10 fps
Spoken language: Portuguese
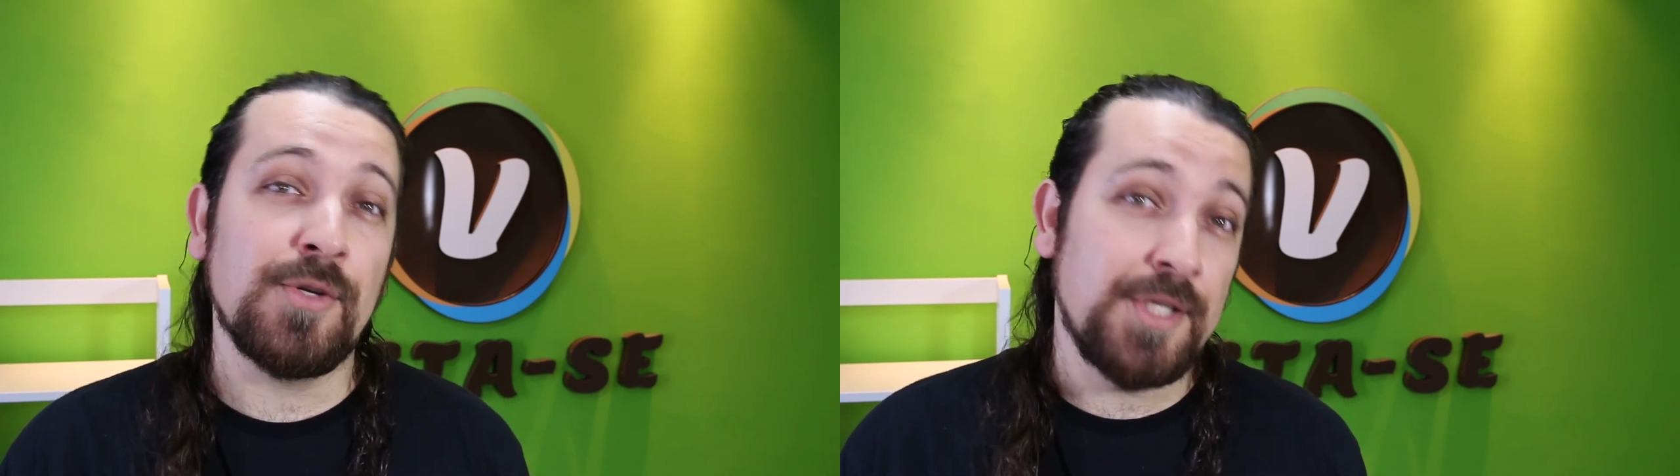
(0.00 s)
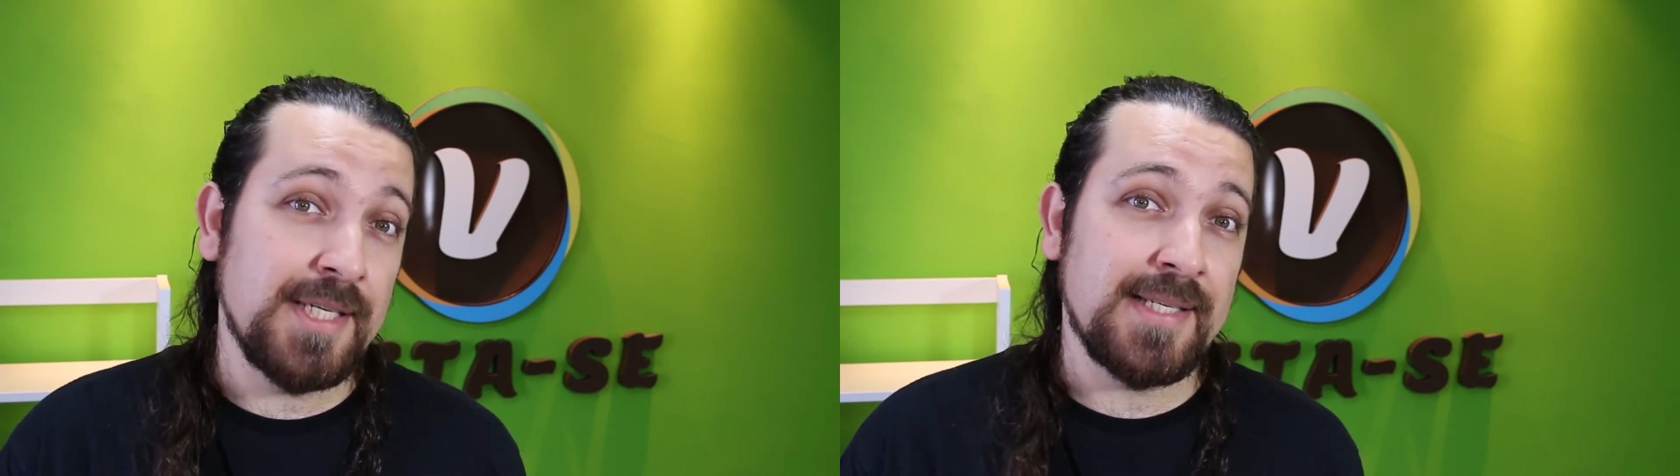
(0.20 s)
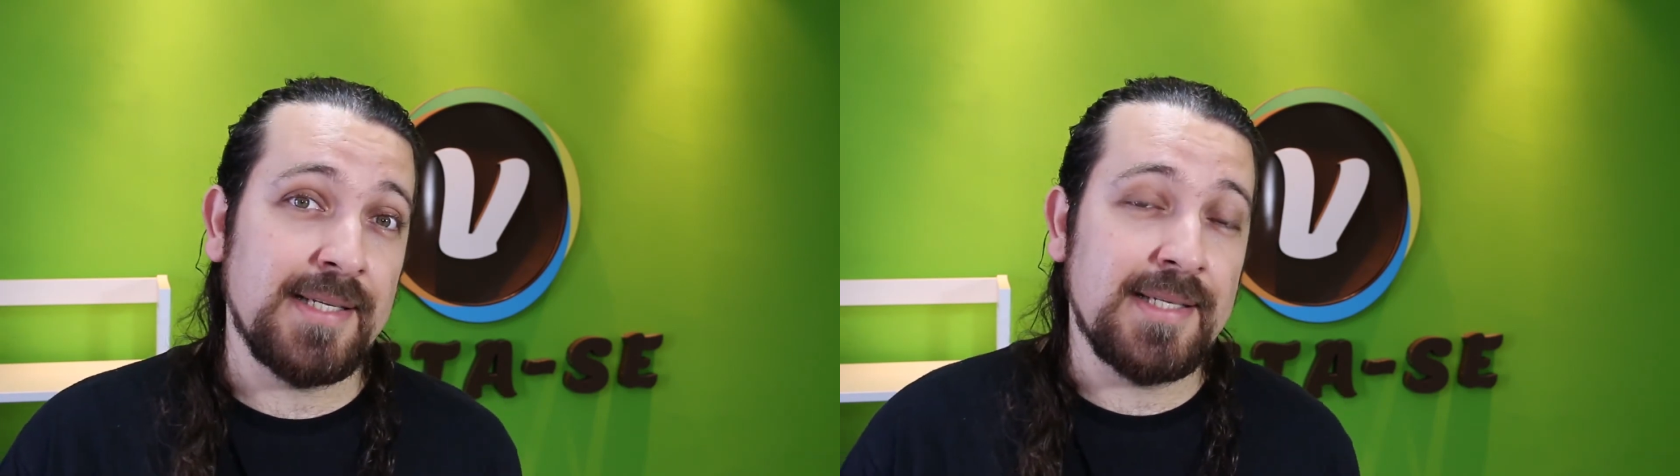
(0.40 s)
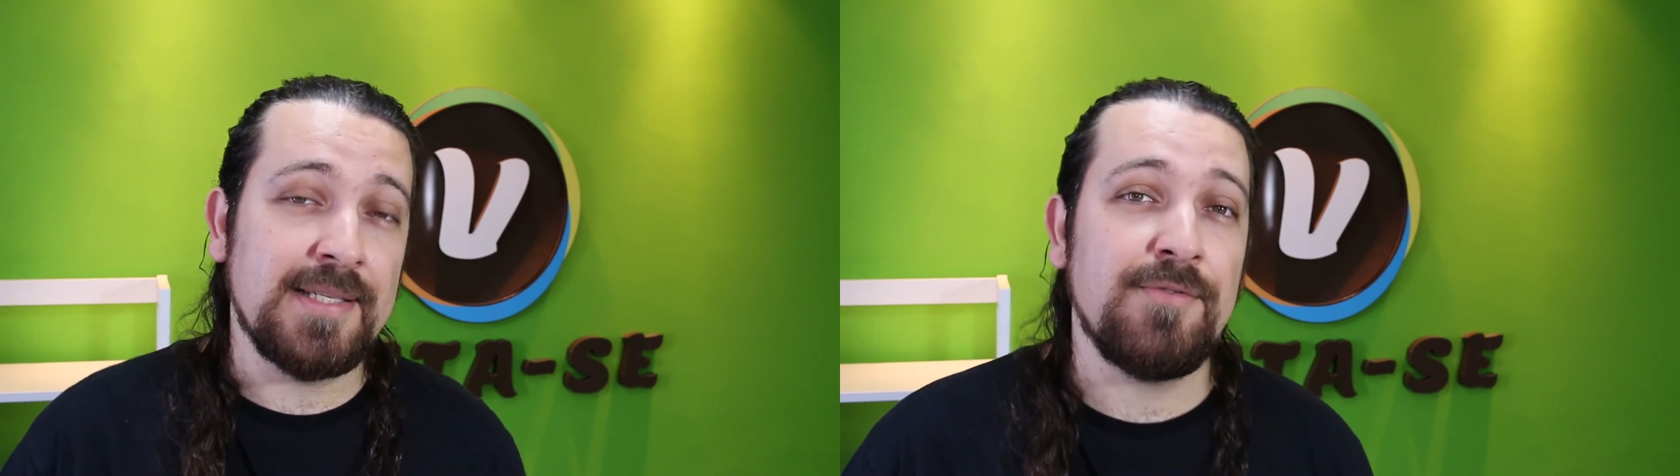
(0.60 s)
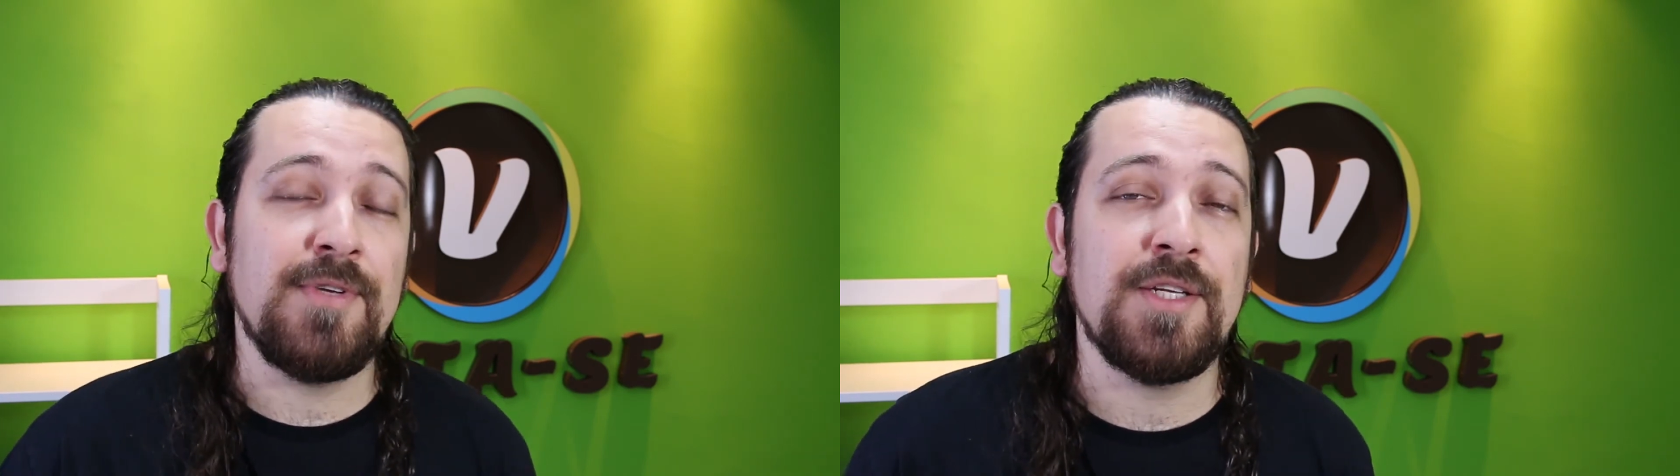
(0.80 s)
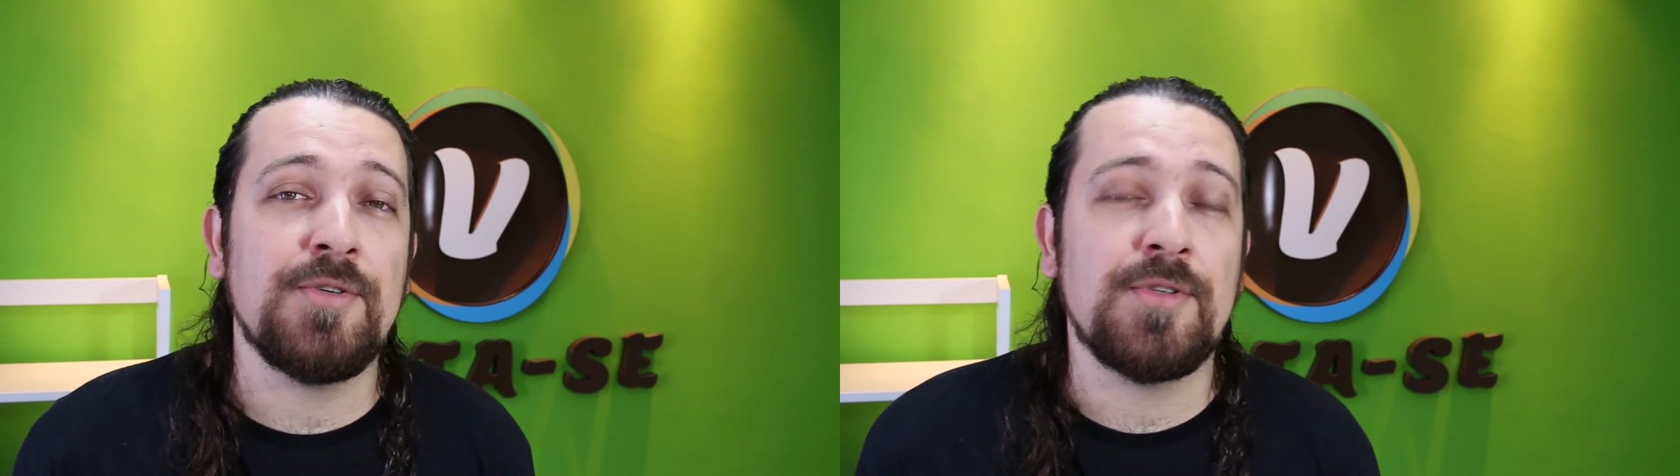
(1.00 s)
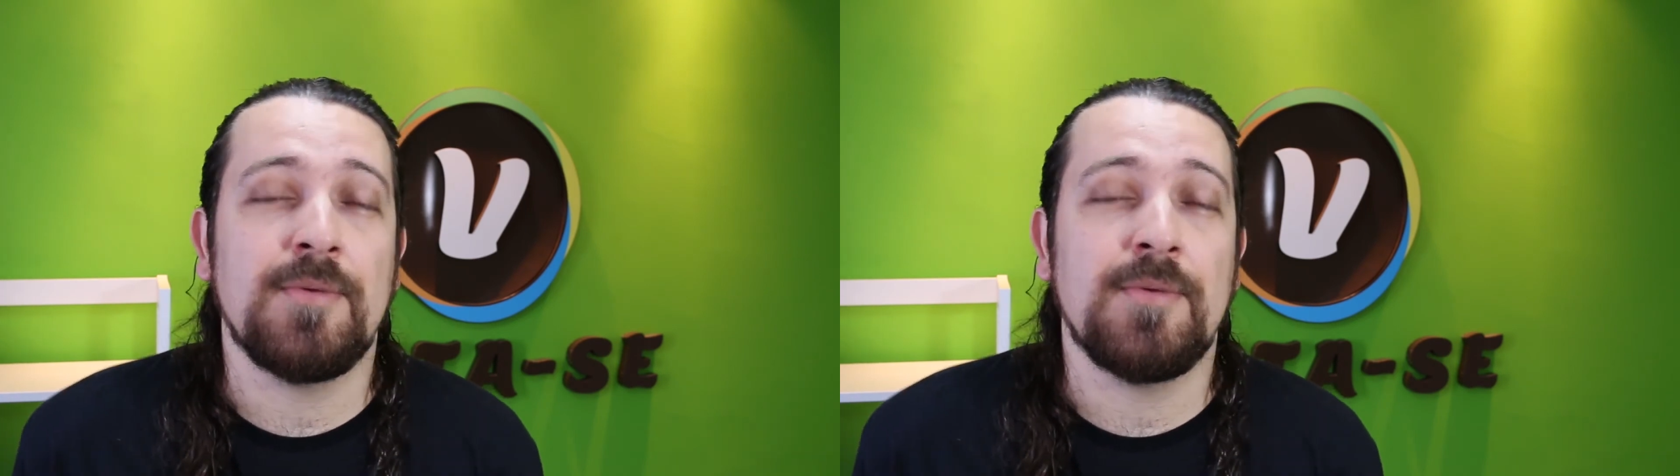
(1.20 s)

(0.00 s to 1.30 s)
notícia desse vídeo